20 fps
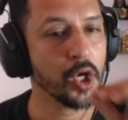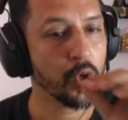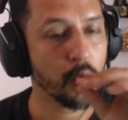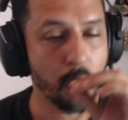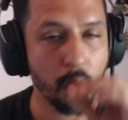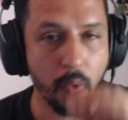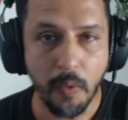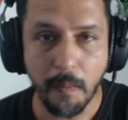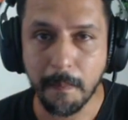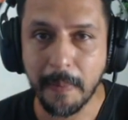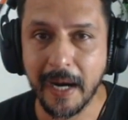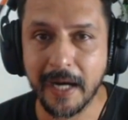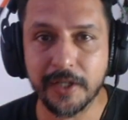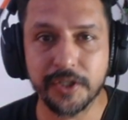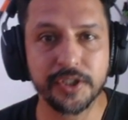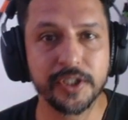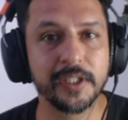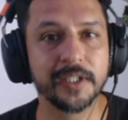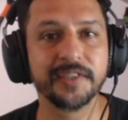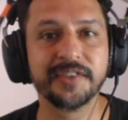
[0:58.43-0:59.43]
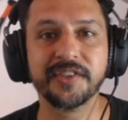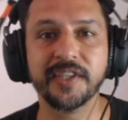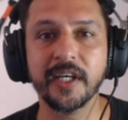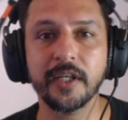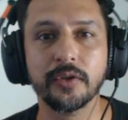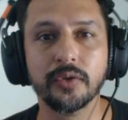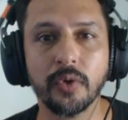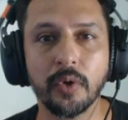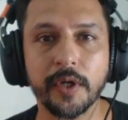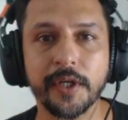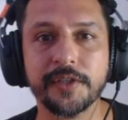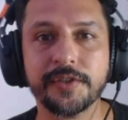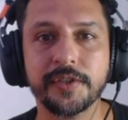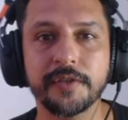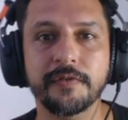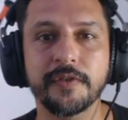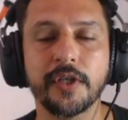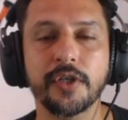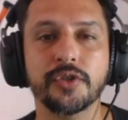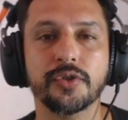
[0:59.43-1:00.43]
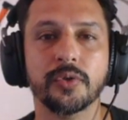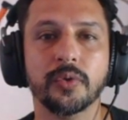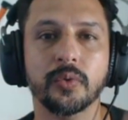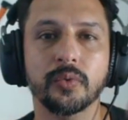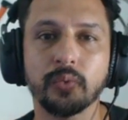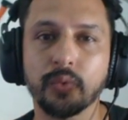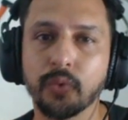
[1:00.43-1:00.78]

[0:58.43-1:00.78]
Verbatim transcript: Compartilha sem dó esse vídeo no